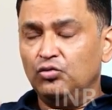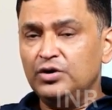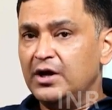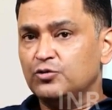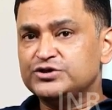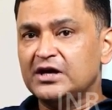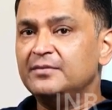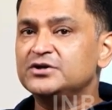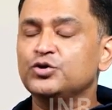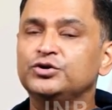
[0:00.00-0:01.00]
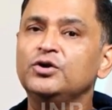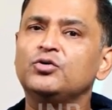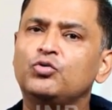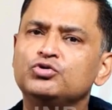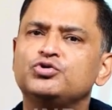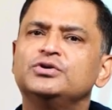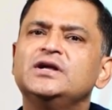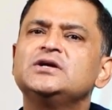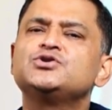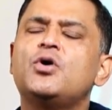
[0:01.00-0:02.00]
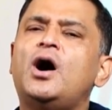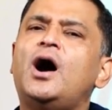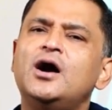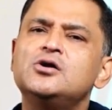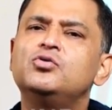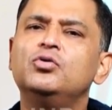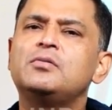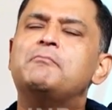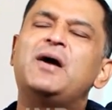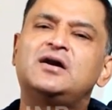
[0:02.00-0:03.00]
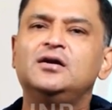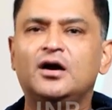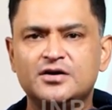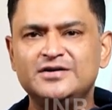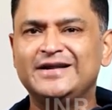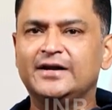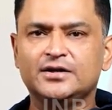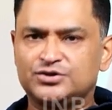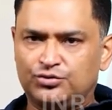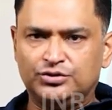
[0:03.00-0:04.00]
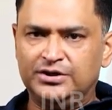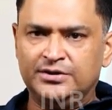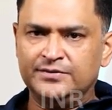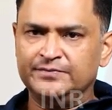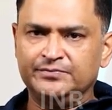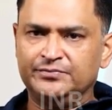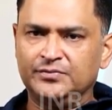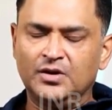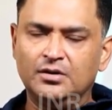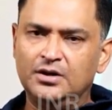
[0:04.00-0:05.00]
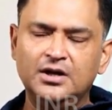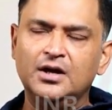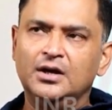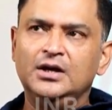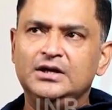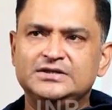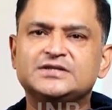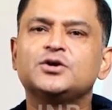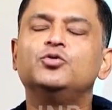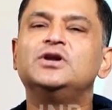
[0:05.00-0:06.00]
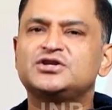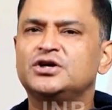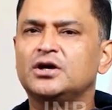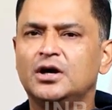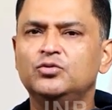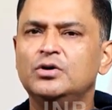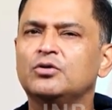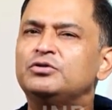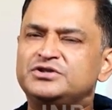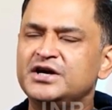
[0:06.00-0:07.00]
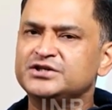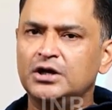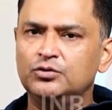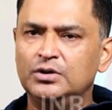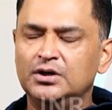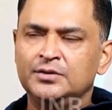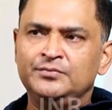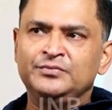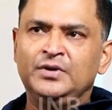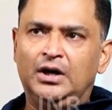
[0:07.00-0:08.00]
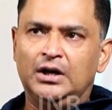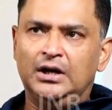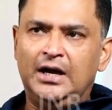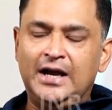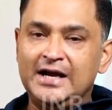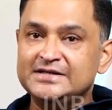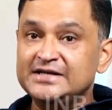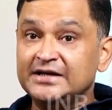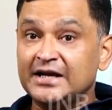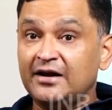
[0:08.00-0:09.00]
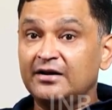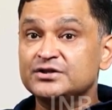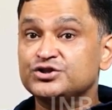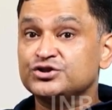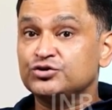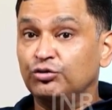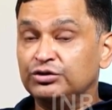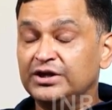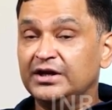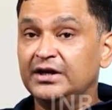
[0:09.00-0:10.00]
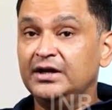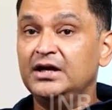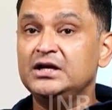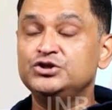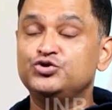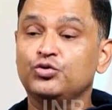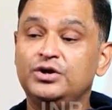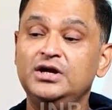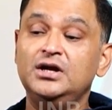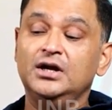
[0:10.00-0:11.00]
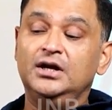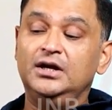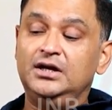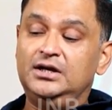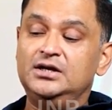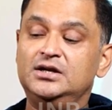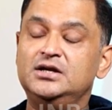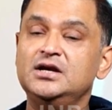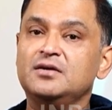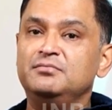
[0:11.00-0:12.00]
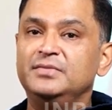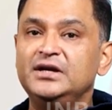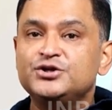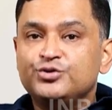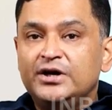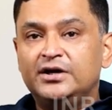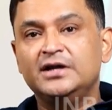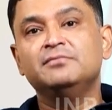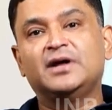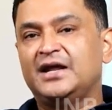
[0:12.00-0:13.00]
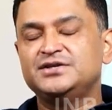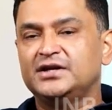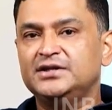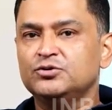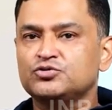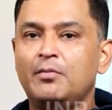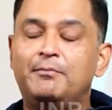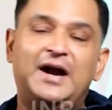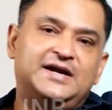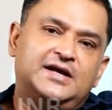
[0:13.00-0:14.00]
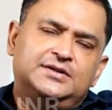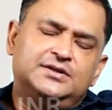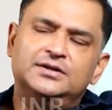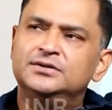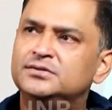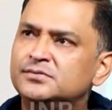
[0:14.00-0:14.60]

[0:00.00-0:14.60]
उनके कुछ एलिमेंट्स होते हैं और कुछ होते हैं जो हार्ड कोर बैटल हार्डन टेररिस्ट होते हैं ठीक है जैसे कोई लश्कर का हुआ कोई जैश का हुआ आ, ऐसे टेररिस्ट होते हैं जो कि इनकी एक मिली जुली टीम बनाई जाती है उसको बैट कहते हैं